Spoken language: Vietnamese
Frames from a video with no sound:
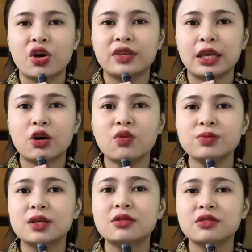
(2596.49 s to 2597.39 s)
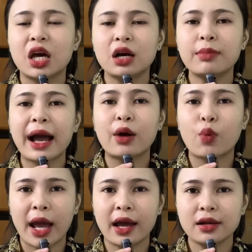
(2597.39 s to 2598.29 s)
Do chị Út thương nhớ ba
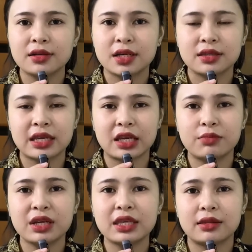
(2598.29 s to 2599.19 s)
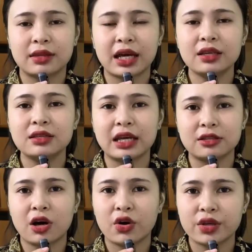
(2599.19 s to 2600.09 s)
quá nên chị mới nhìn thấy
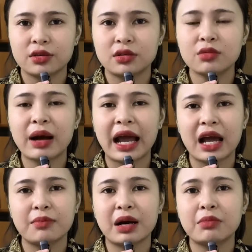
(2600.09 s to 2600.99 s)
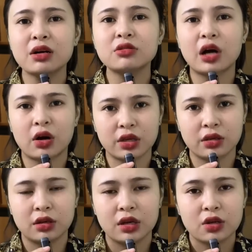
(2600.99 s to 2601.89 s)
vậy thôi, chứ ba, ba mất
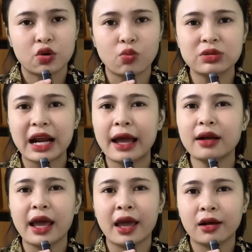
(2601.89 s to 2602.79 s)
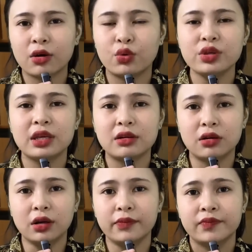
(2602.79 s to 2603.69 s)
rồi. Cũng ráng an ủi chị
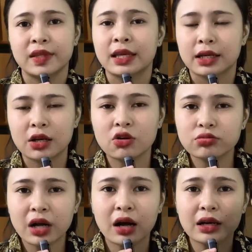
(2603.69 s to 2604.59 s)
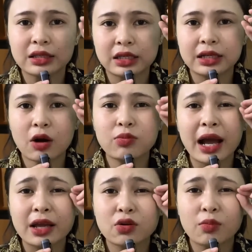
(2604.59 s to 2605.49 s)
nữa. Cái lúc đó là chị khóc,
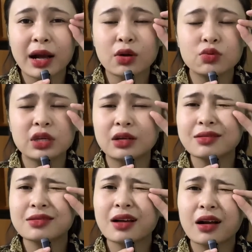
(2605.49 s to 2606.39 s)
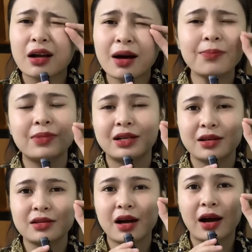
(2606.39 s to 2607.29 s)
hai con mắt của chị nó sưng húp lên
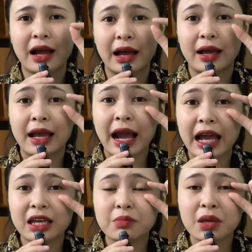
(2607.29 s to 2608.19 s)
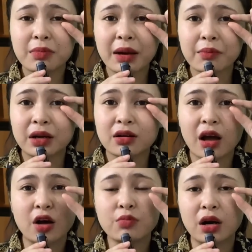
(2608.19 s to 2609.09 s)
hết trơn à. Hai cái mí mắt mà nó
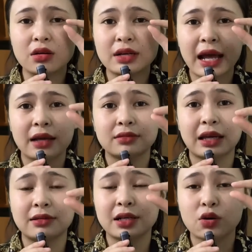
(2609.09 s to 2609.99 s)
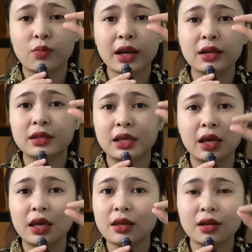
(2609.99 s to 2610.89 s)
nở bự ra, thành ra con mắt nó ti
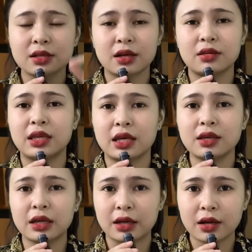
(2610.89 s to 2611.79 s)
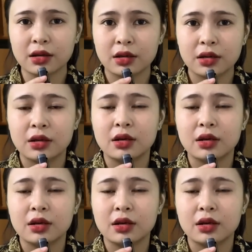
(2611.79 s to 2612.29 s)
hí như cái sợi chỉ vậy đó.